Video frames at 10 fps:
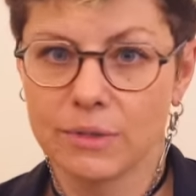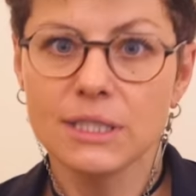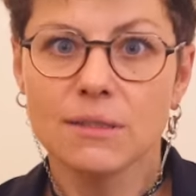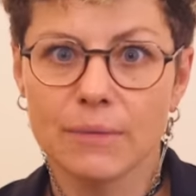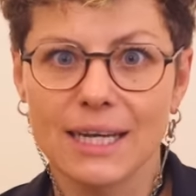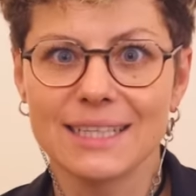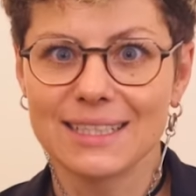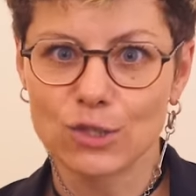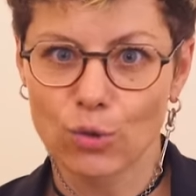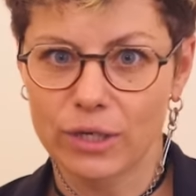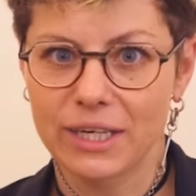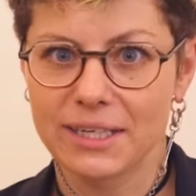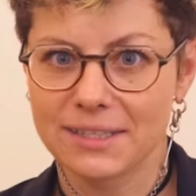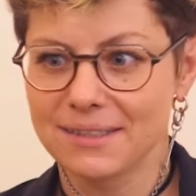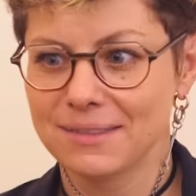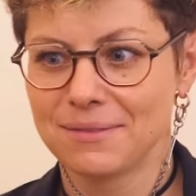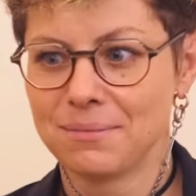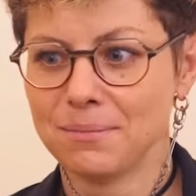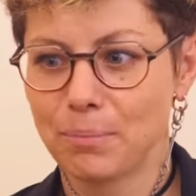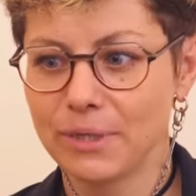мы снимали тиктоки.
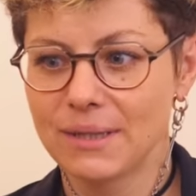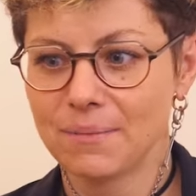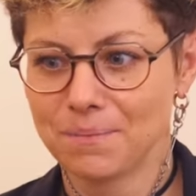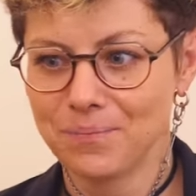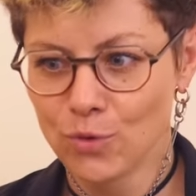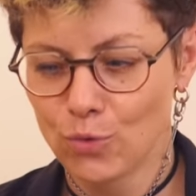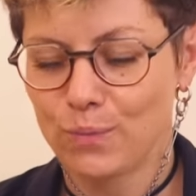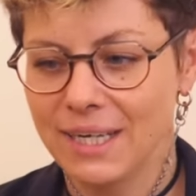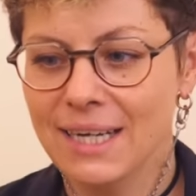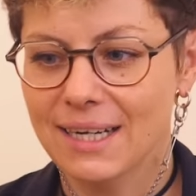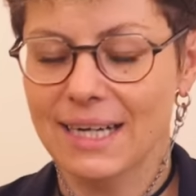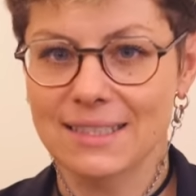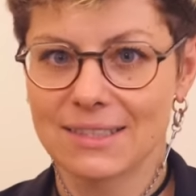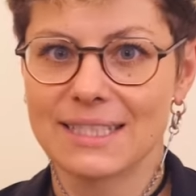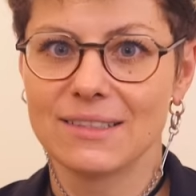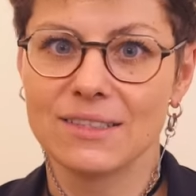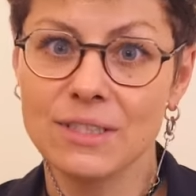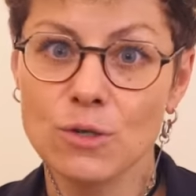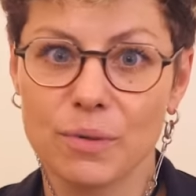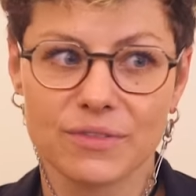Ну, я хотела сделать
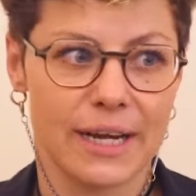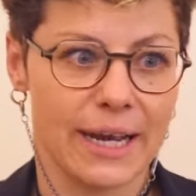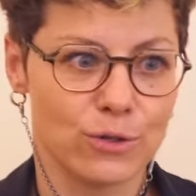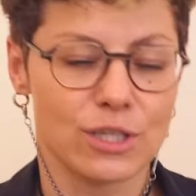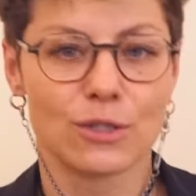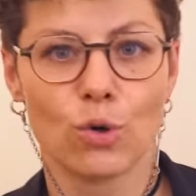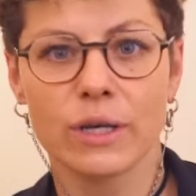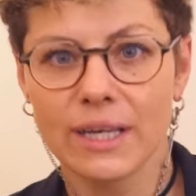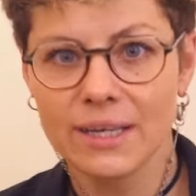видео, повторяю, тиктоки.